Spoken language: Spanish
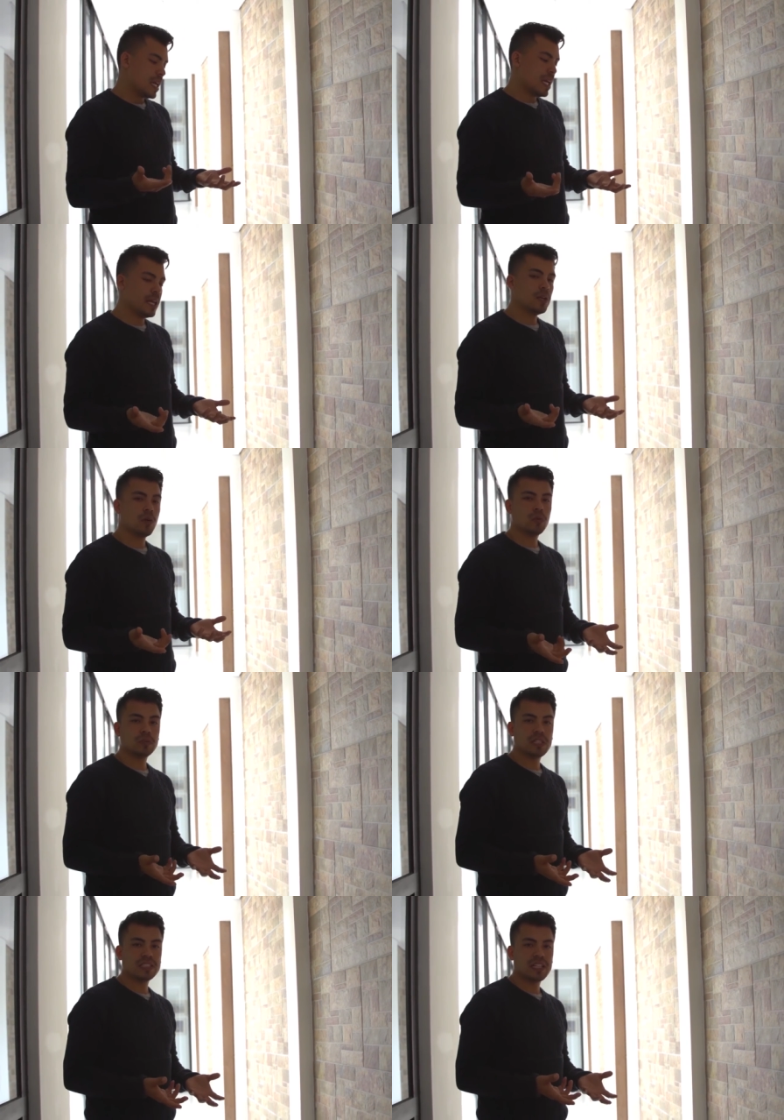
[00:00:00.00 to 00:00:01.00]
que no
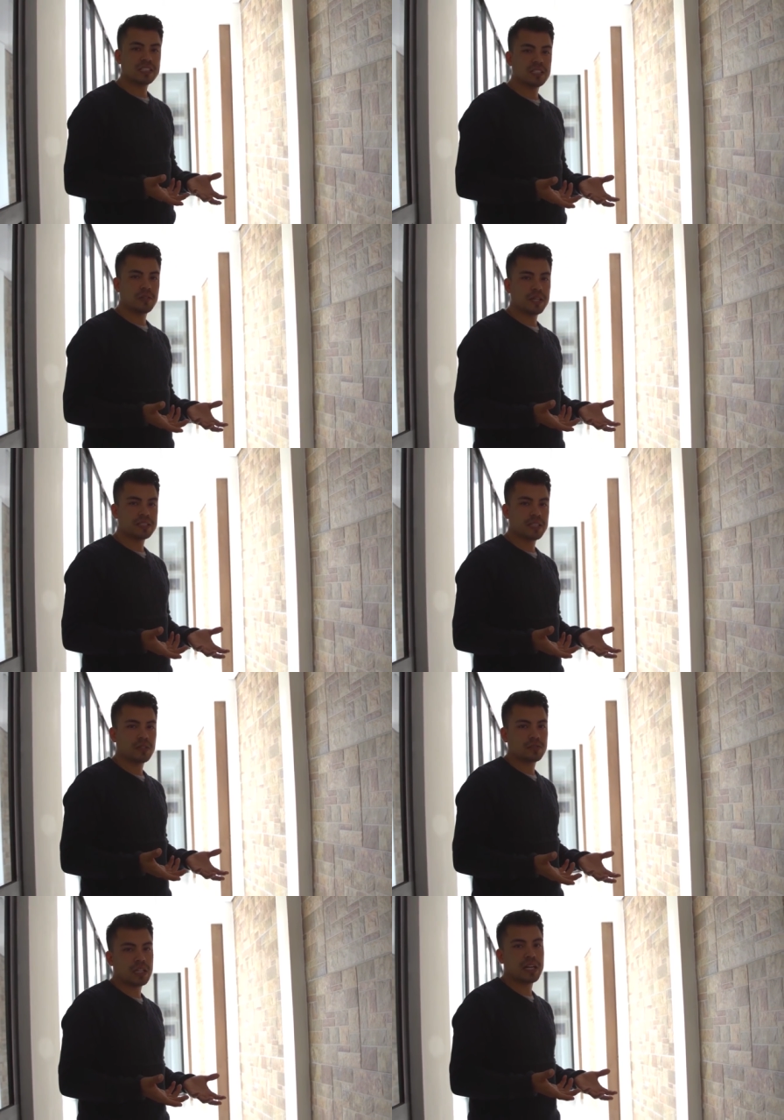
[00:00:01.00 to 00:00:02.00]
utiliza
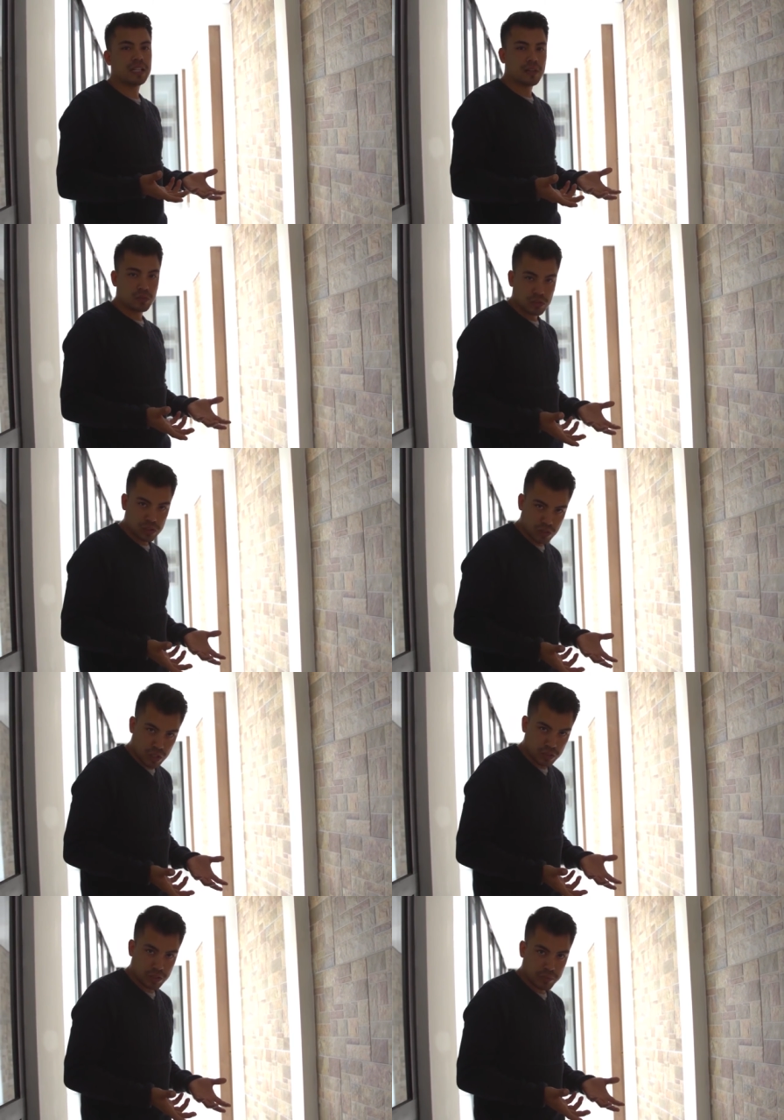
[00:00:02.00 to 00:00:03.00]
HVAC, o sea, aire
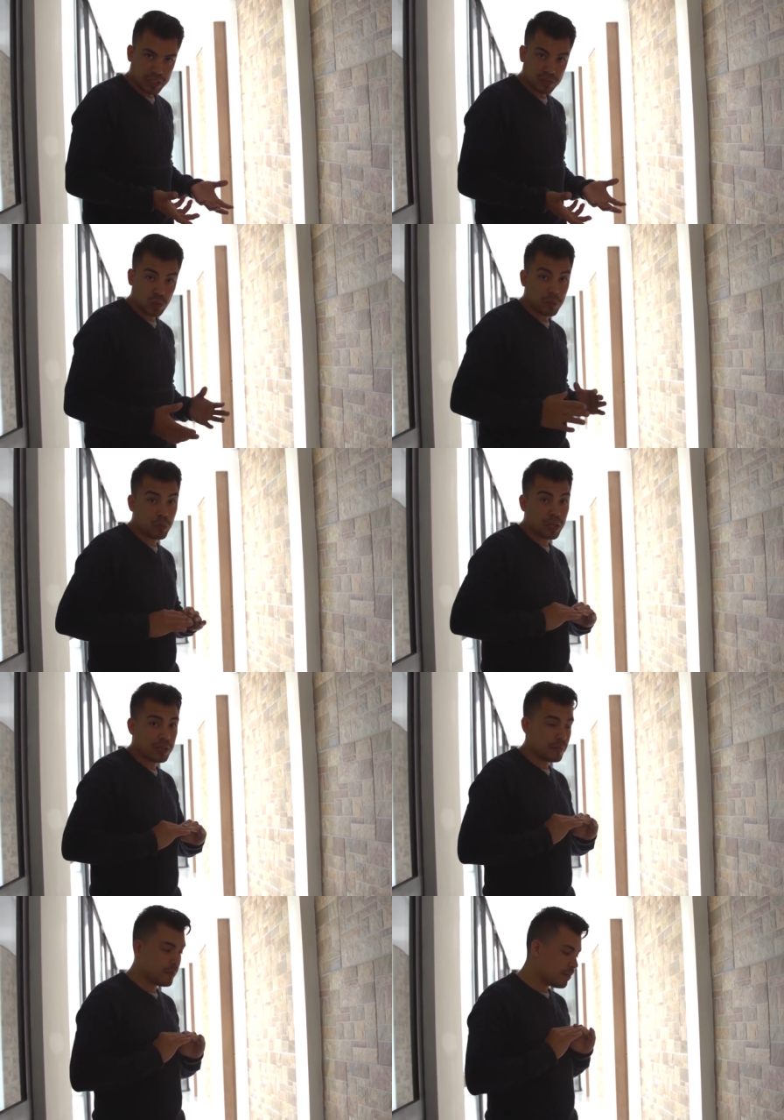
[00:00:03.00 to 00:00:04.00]
acondicionado y temperatura por
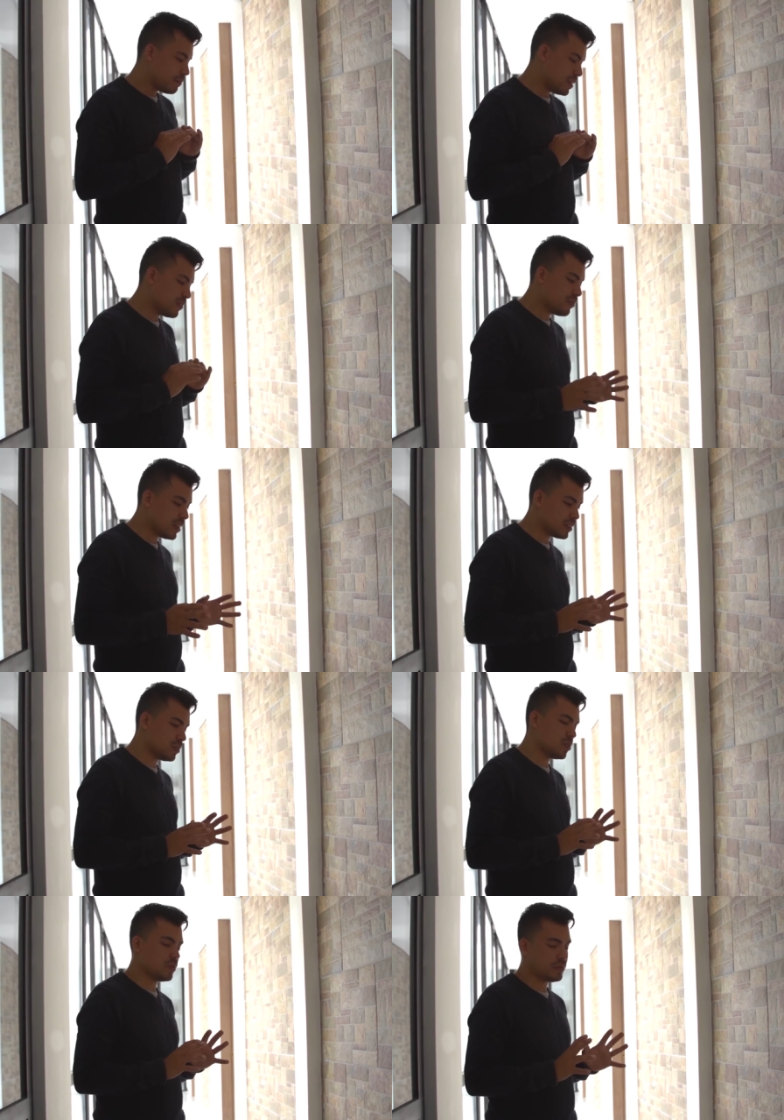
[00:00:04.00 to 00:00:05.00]
el
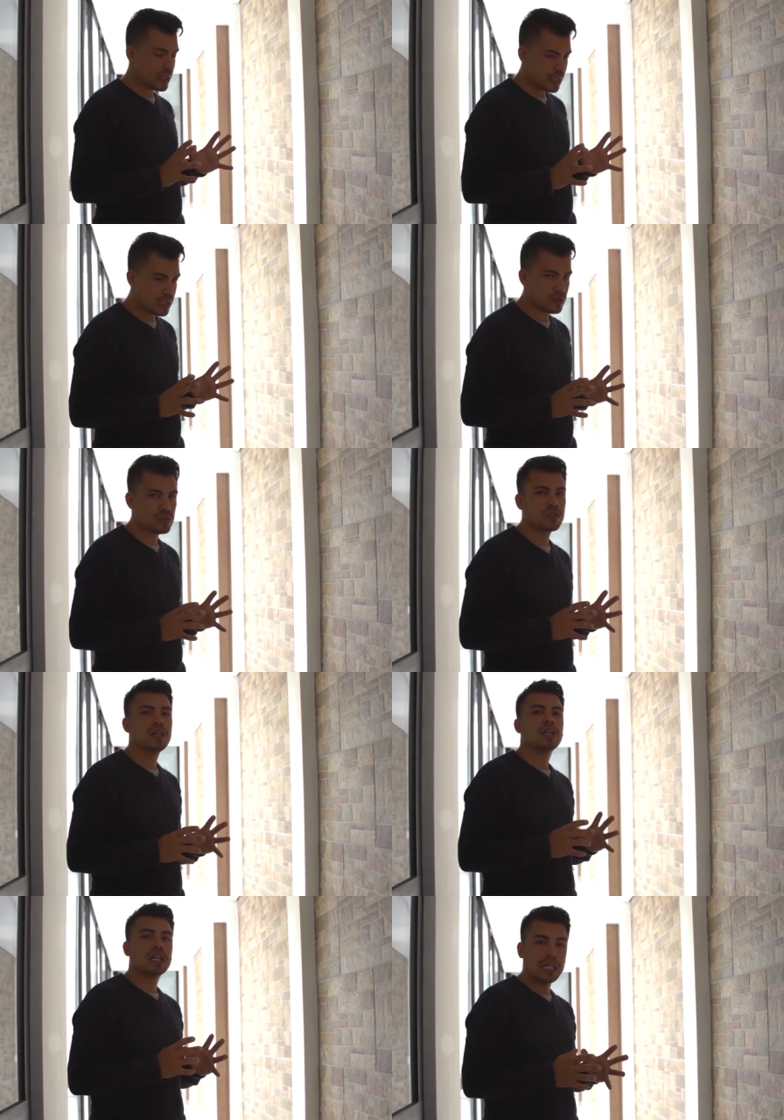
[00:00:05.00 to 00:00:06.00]
perfecto para ellos
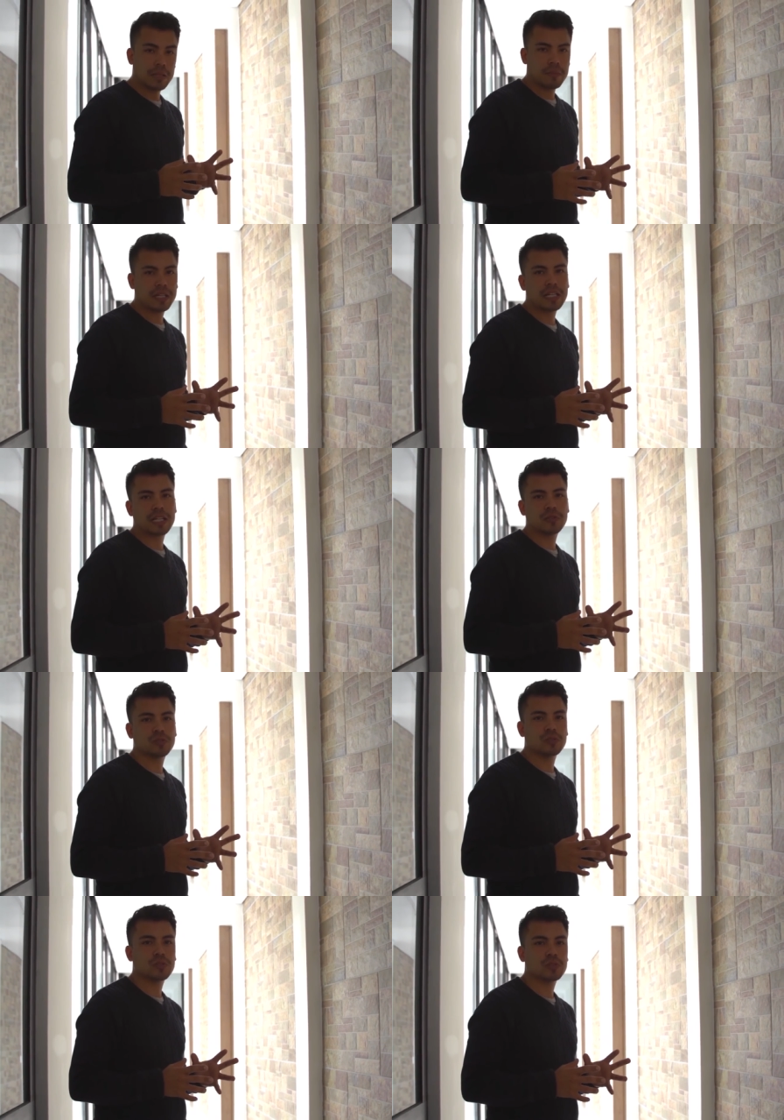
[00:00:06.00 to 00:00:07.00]
clima en el que
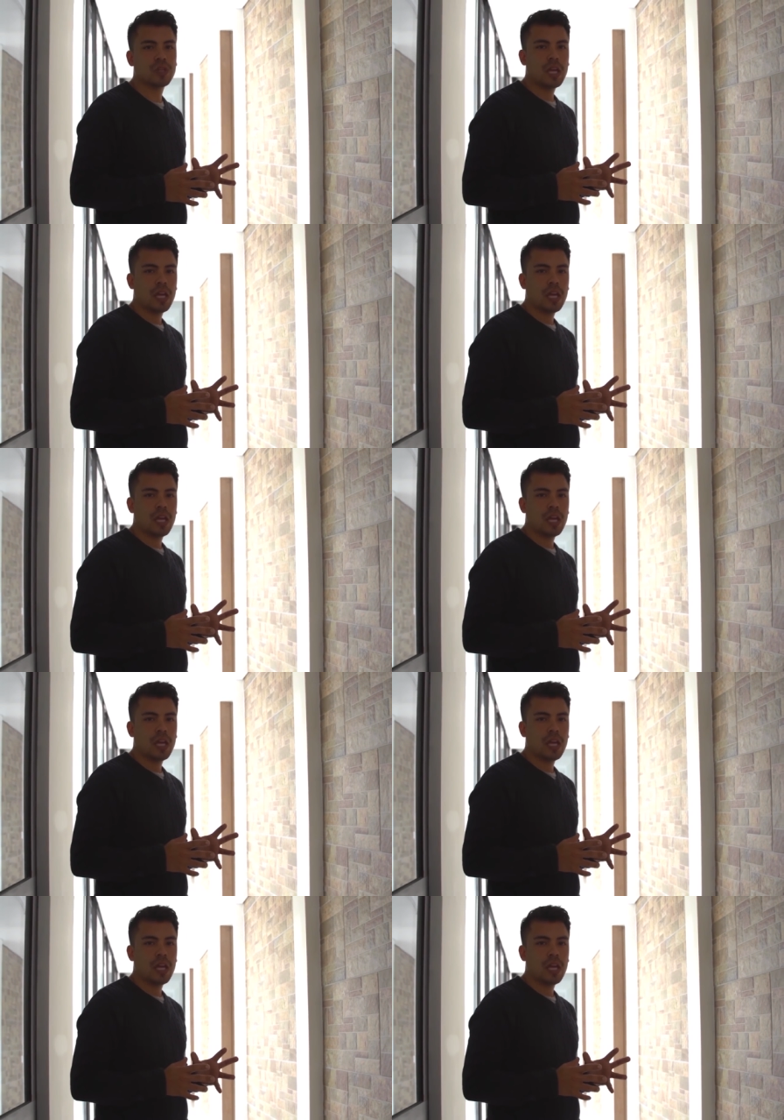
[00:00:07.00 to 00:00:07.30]
nosotros